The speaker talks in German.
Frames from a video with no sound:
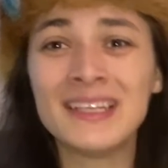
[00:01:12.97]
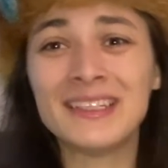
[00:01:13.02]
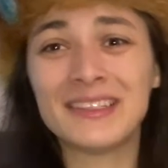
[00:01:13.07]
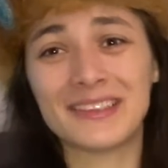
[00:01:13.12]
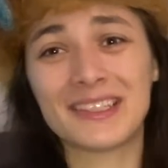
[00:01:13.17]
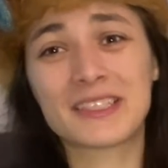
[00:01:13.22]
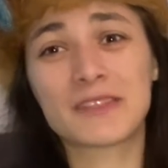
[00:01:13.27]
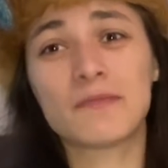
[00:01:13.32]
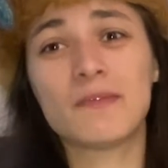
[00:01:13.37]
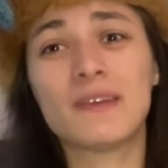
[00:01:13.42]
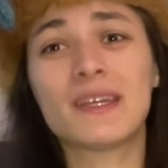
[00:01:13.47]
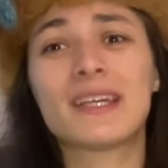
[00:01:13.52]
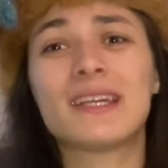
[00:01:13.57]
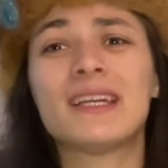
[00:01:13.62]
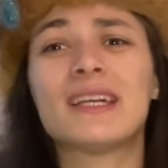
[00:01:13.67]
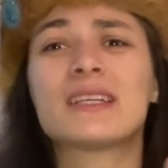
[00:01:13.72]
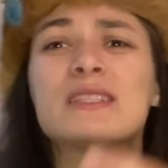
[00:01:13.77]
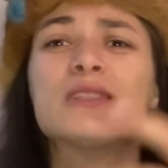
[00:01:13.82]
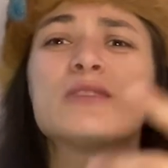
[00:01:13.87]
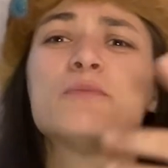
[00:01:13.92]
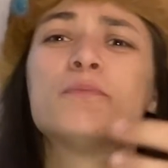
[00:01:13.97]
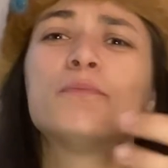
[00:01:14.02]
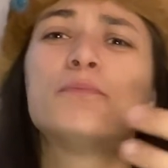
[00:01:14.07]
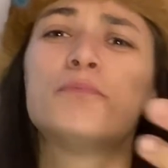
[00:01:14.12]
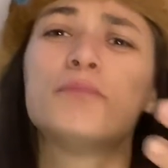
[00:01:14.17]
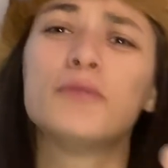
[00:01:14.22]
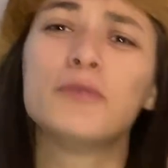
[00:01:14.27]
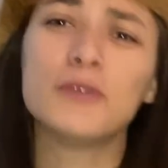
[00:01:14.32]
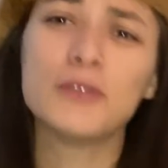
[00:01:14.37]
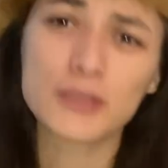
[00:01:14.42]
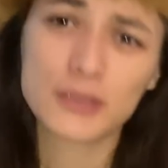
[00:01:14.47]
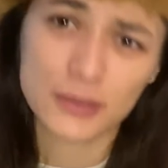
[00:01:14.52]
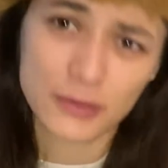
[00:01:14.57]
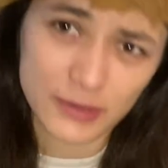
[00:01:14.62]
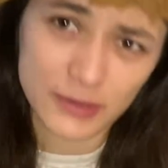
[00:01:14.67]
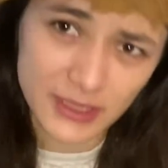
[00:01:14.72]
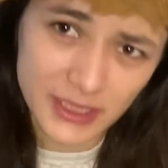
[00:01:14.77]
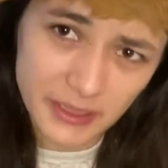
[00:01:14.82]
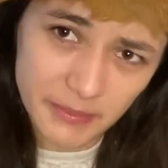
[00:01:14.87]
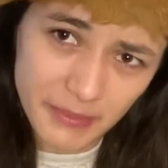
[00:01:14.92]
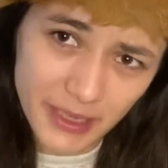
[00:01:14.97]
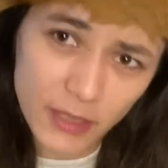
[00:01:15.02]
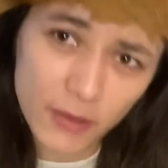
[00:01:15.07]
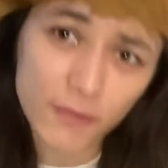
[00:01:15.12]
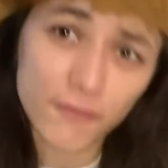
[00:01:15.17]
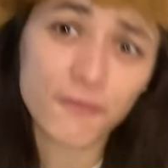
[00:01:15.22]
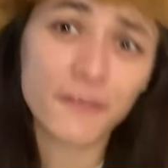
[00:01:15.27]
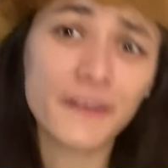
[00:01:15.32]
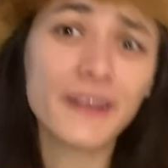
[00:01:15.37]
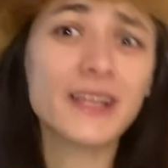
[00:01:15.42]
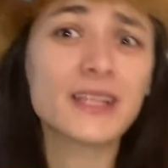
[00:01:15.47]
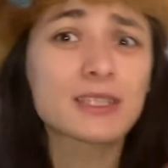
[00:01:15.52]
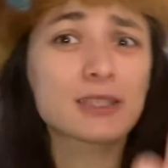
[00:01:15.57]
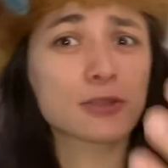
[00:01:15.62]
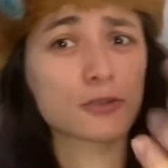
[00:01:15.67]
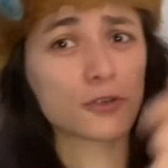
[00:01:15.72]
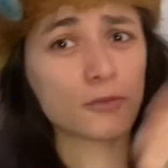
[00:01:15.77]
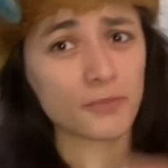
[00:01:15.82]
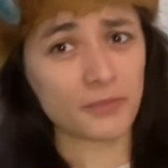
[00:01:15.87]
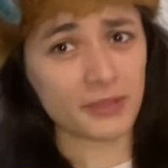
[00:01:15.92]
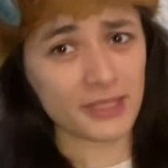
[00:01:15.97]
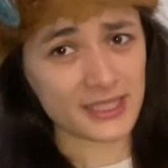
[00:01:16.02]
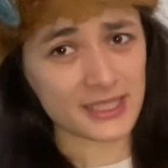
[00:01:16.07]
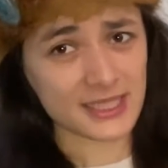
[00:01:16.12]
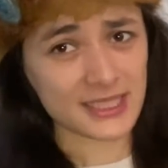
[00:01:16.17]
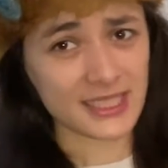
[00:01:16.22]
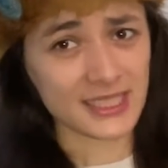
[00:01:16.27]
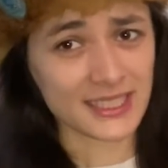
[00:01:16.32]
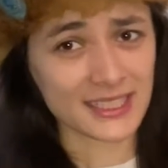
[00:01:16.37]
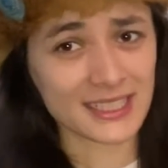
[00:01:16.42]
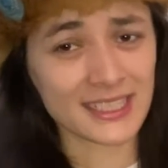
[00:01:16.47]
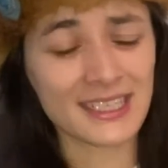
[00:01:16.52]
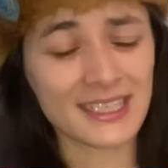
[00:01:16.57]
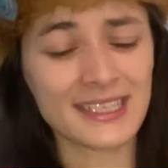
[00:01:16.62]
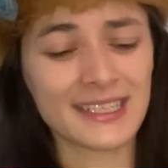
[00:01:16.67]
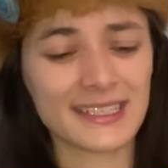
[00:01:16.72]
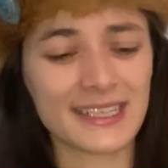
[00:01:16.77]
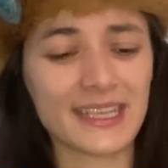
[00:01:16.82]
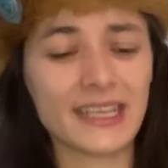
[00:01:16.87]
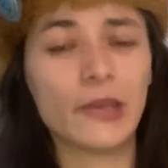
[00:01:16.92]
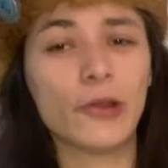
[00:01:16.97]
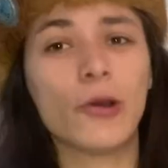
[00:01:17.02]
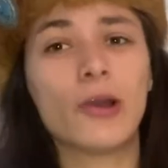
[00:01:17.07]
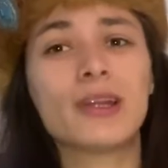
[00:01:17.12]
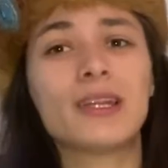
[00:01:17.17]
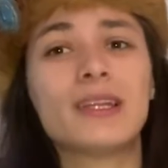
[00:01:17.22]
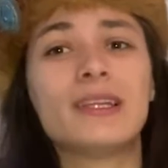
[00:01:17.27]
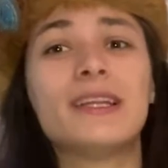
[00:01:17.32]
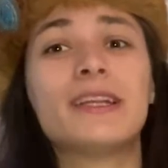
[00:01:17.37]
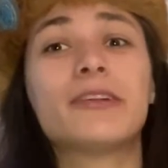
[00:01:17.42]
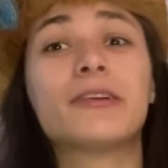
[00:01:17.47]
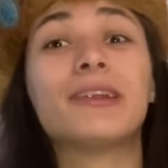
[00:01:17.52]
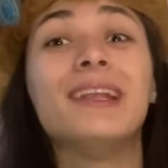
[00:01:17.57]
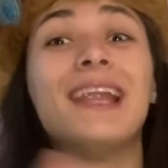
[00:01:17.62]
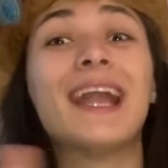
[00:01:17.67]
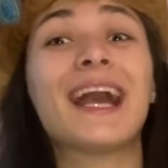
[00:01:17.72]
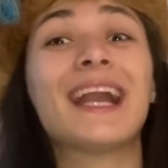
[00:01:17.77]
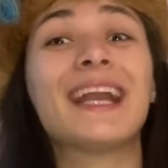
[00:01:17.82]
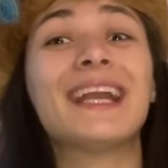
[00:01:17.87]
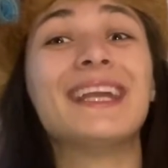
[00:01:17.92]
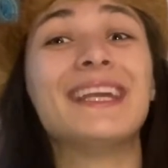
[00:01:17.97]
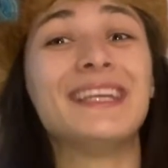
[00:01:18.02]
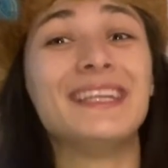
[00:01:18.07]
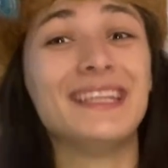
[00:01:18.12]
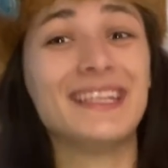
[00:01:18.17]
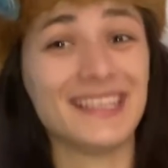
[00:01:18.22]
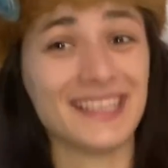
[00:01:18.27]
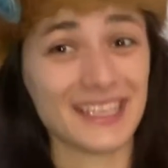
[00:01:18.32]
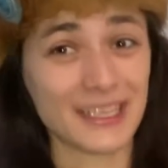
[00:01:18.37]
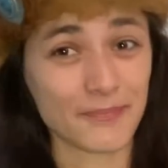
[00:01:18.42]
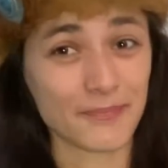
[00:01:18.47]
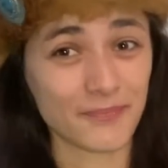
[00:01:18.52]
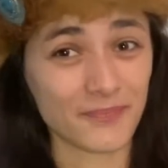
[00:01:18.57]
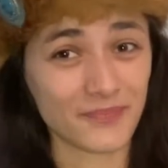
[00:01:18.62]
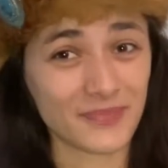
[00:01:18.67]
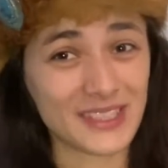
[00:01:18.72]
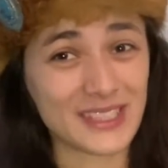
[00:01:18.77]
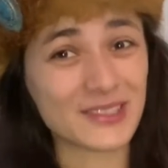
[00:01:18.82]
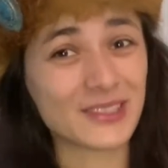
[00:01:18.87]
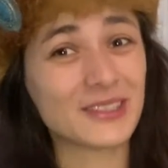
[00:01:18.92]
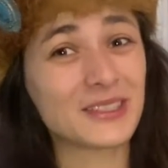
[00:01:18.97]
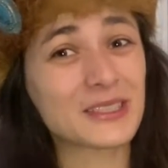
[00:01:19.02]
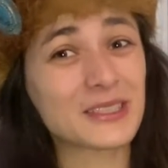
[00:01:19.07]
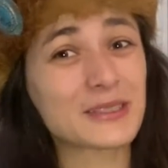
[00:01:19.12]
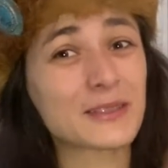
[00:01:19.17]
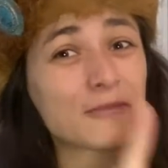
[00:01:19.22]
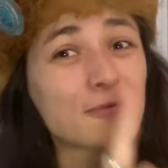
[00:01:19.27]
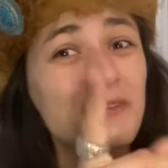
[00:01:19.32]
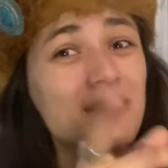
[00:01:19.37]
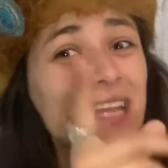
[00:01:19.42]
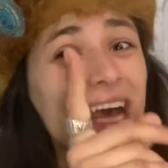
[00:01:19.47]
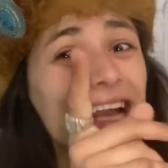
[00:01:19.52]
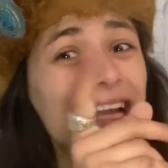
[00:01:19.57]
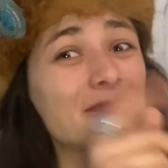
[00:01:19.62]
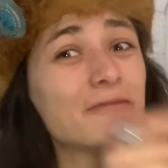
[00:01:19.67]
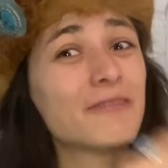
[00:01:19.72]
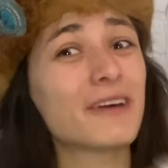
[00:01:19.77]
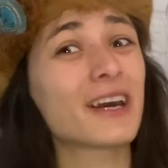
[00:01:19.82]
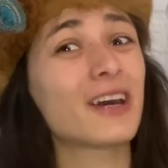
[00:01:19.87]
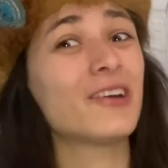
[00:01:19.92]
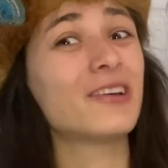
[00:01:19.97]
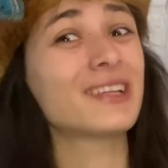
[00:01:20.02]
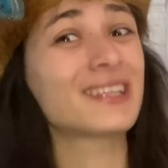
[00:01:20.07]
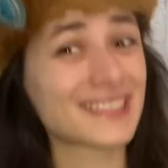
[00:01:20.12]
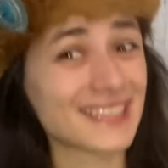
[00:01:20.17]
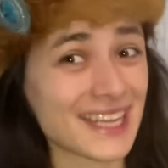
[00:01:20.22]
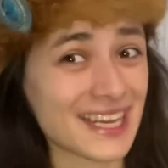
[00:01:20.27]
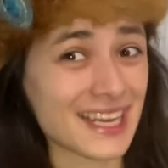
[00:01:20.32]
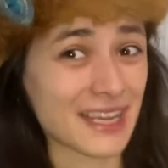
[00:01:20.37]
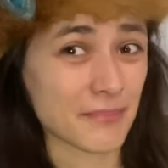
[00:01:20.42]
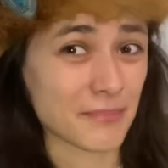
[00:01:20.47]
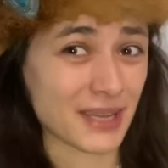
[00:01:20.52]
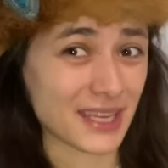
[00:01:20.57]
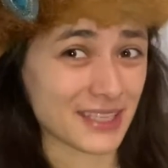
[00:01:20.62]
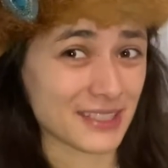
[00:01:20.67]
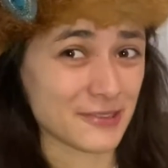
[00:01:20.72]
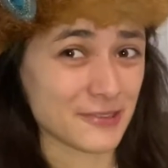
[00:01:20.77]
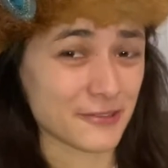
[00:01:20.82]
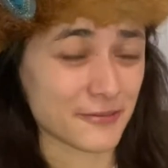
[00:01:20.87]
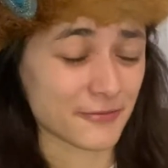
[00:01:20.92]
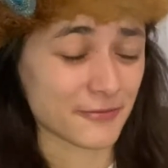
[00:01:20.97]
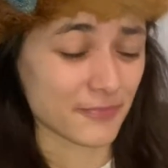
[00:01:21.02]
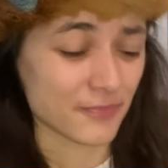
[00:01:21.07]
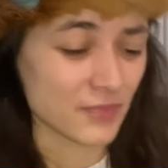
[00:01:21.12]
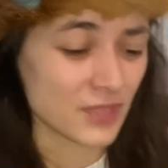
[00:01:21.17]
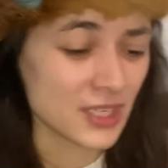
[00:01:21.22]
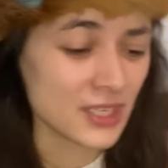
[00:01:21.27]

Und das wäre ja so böse und gemein und viel zu kompliziert. Denn Leute, die schon lange hier leben, die sollen das doch viel einfacher und schneller machen dürfen.